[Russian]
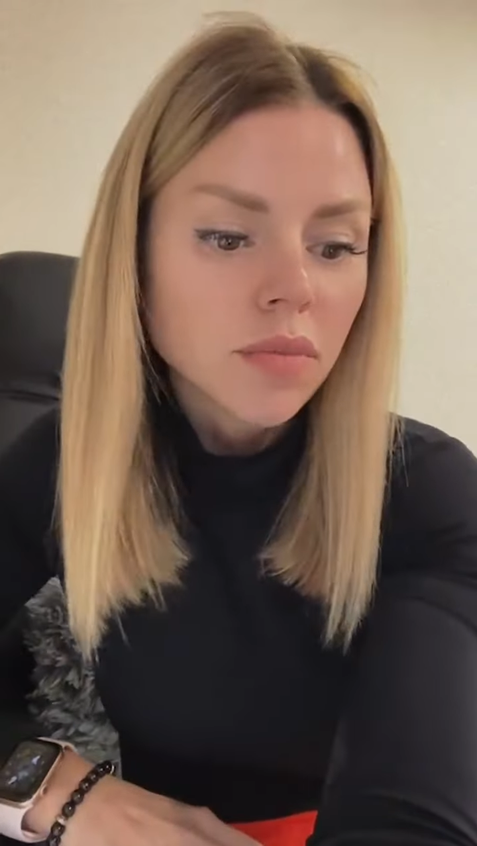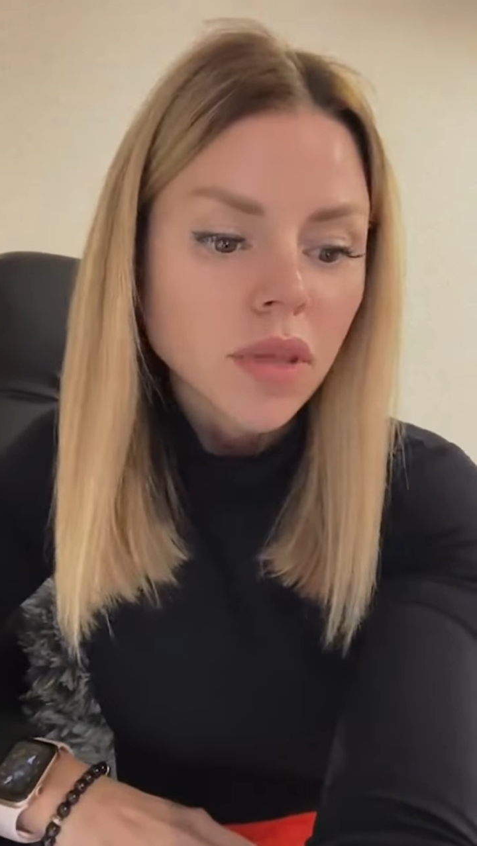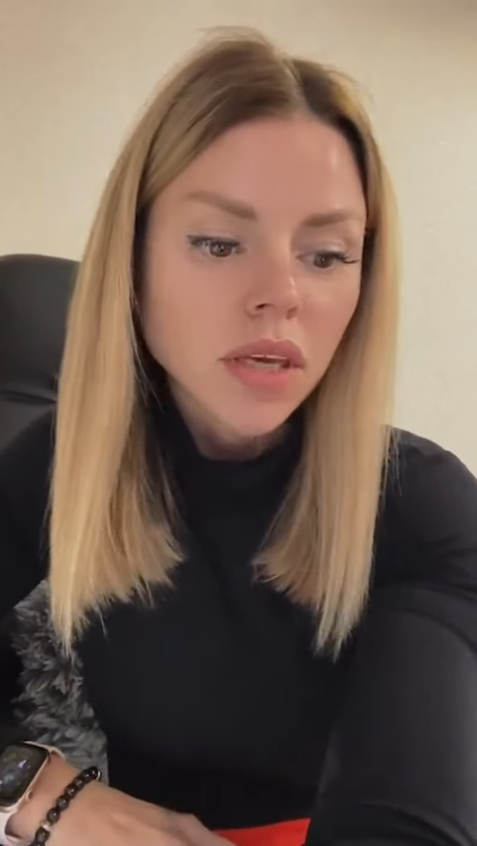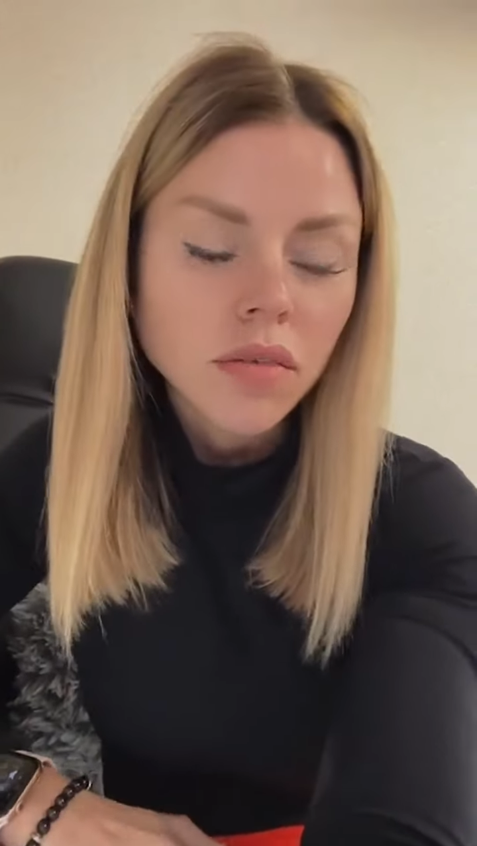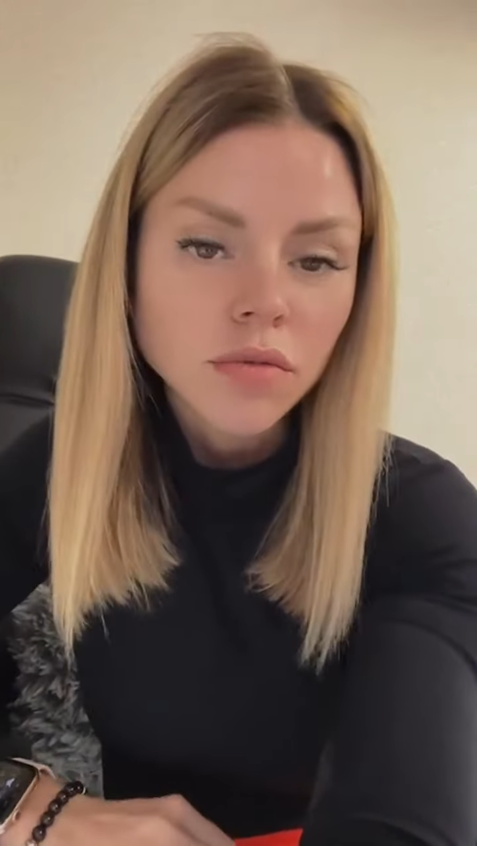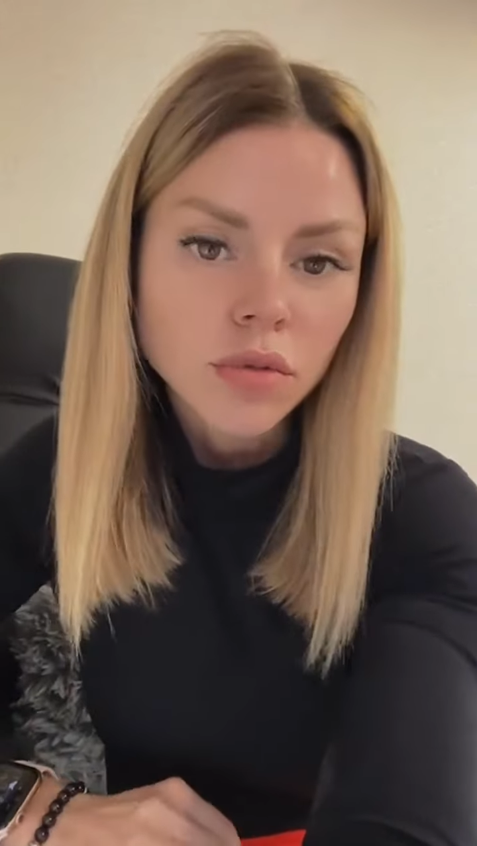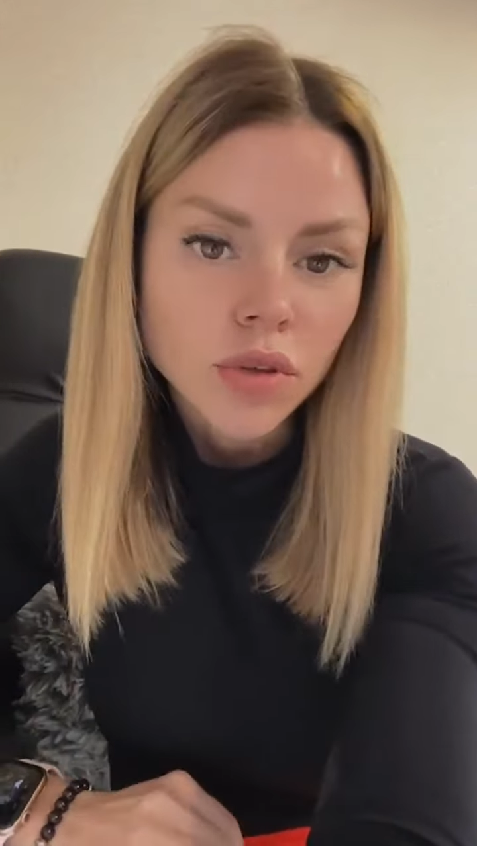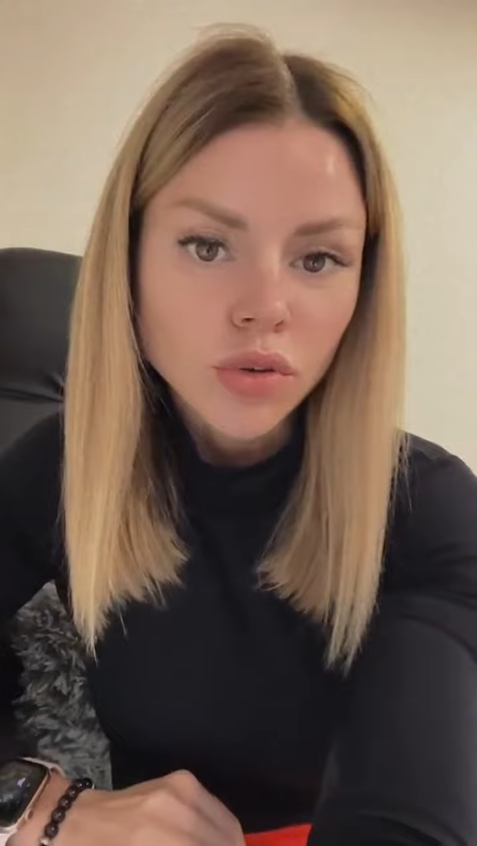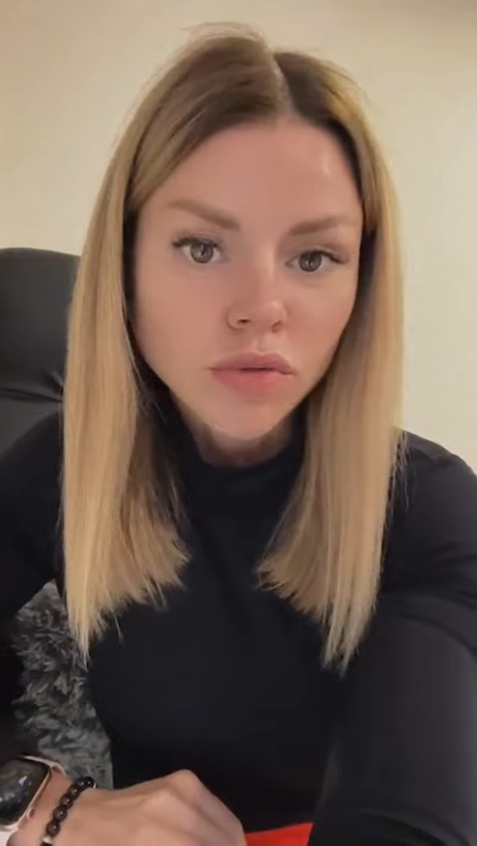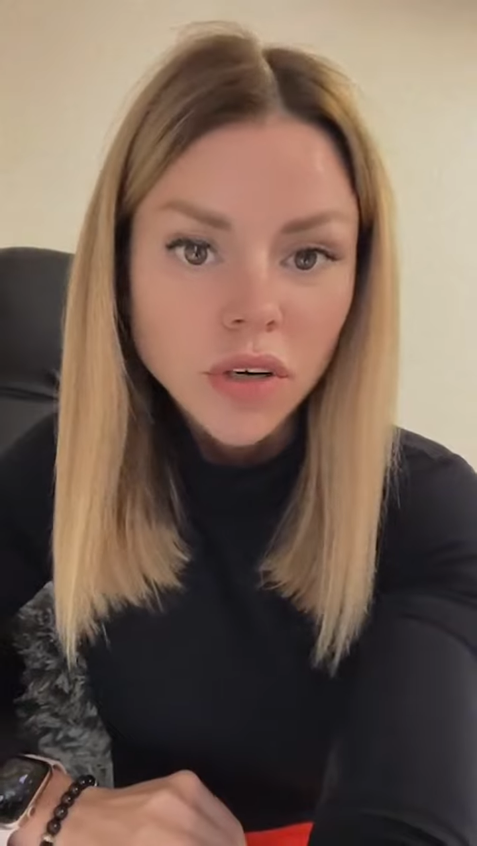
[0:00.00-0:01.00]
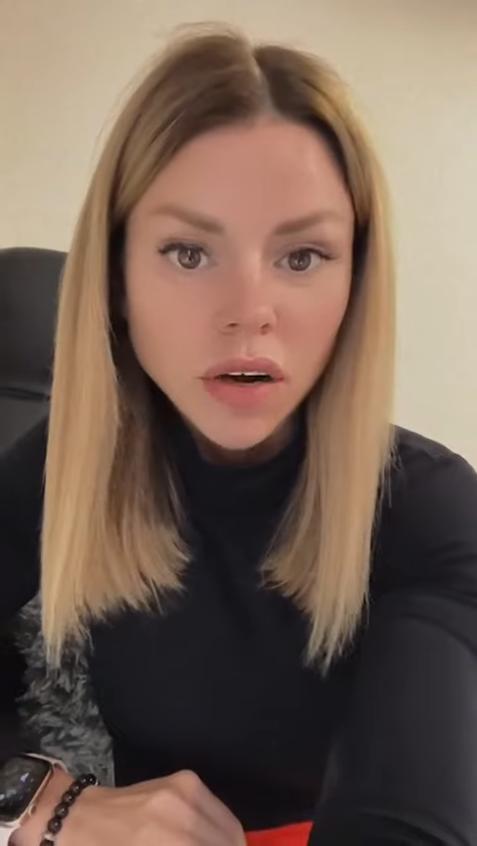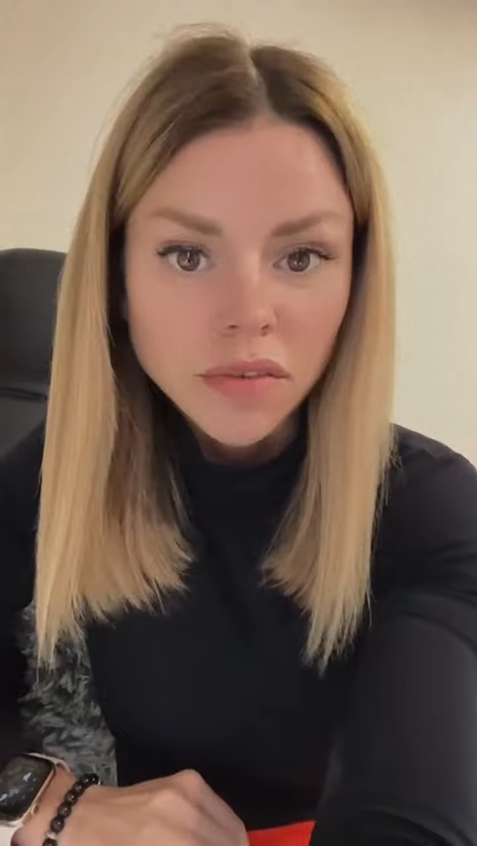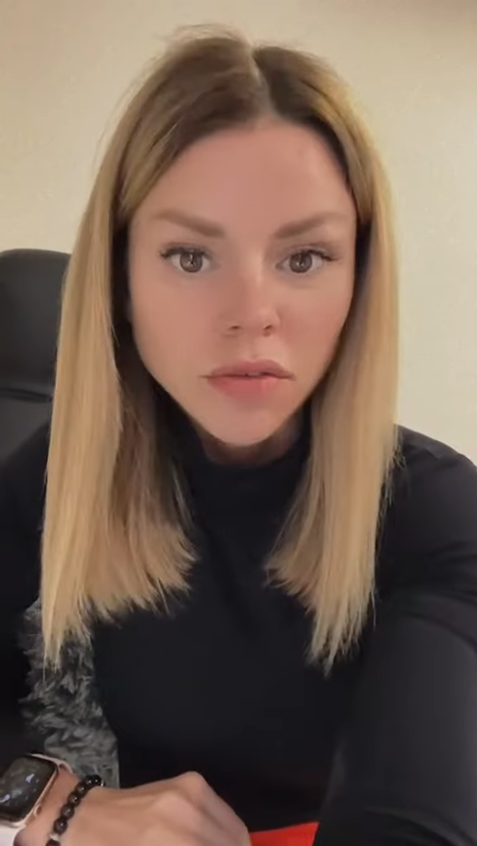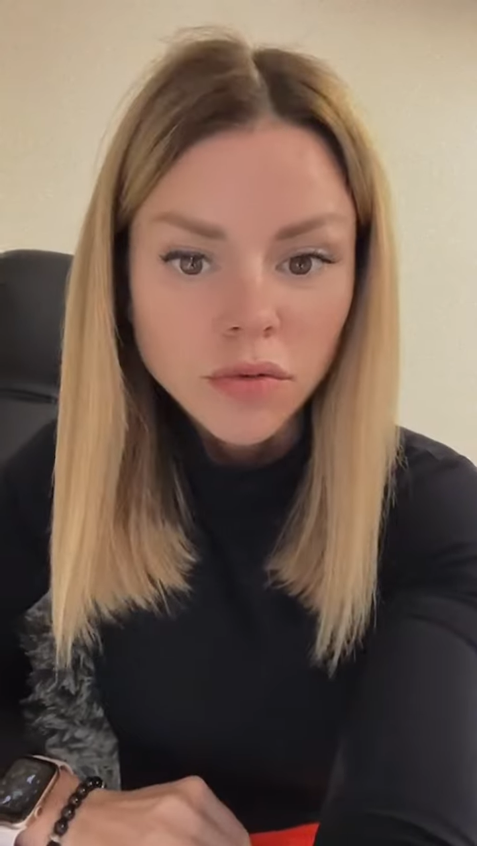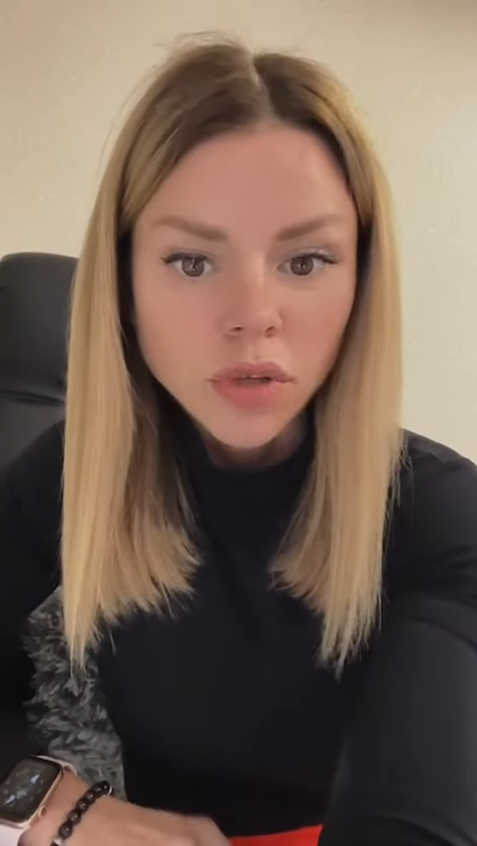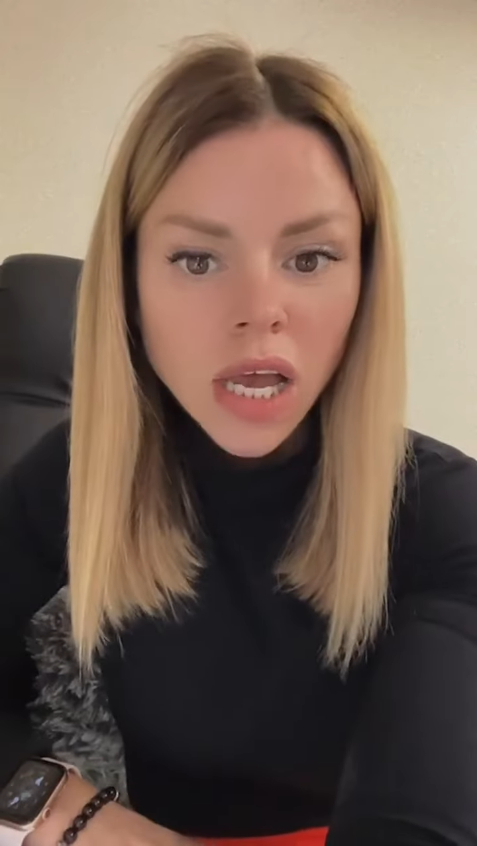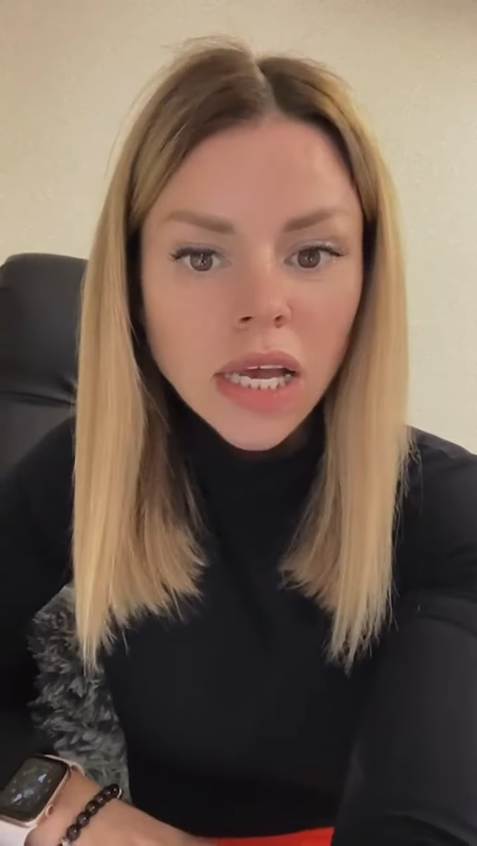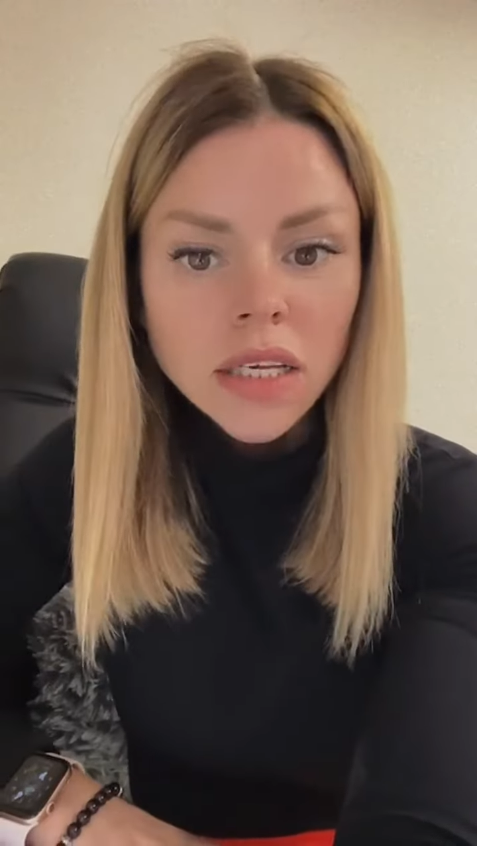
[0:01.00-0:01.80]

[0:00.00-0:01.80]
и мне вот ее выравнивают.